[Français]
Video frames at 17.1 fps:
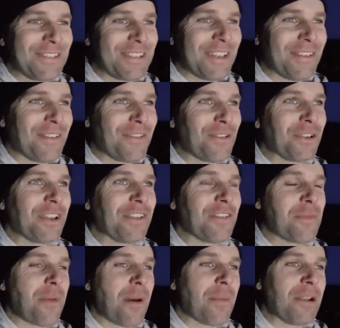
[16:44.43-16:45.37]
Vous avez vu, on a
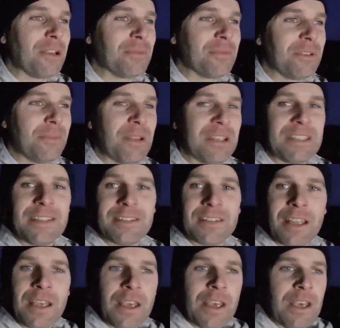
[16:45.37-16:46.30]
fait pas mal de petites bêtises.
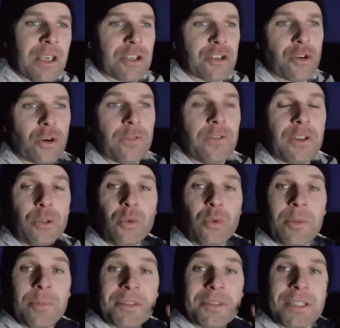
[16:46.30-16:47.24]
J'ai enlevé tous
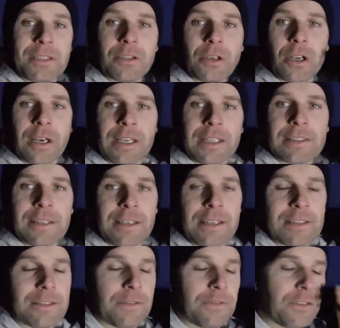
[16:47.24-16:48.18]
les petits collerets, ça y
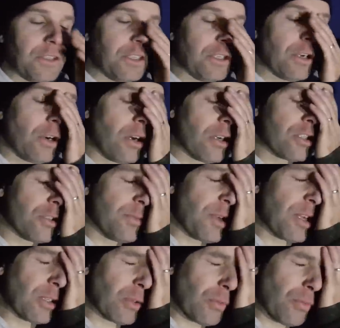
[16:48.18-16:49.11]
est, c'est fini. Oh, j'ai
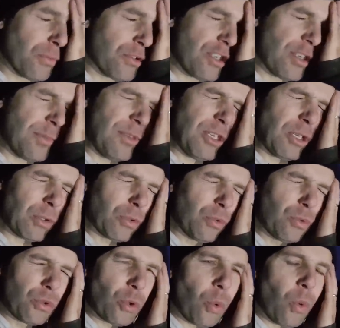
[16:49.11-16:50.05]
mis un ton fou, j'ai mis en
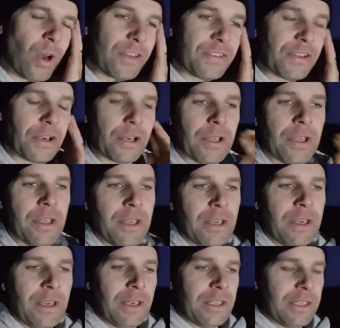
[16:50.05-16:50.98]
tout 3 heures.
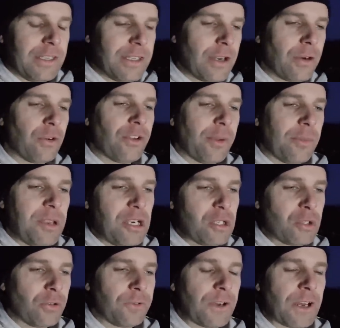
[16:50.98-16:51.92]
Hier, on a mis le
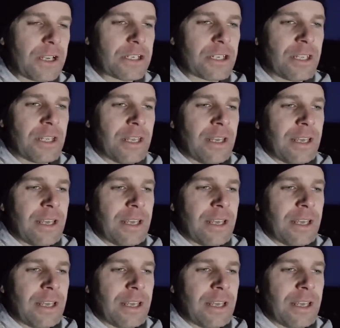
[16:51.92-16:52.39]
chauffage.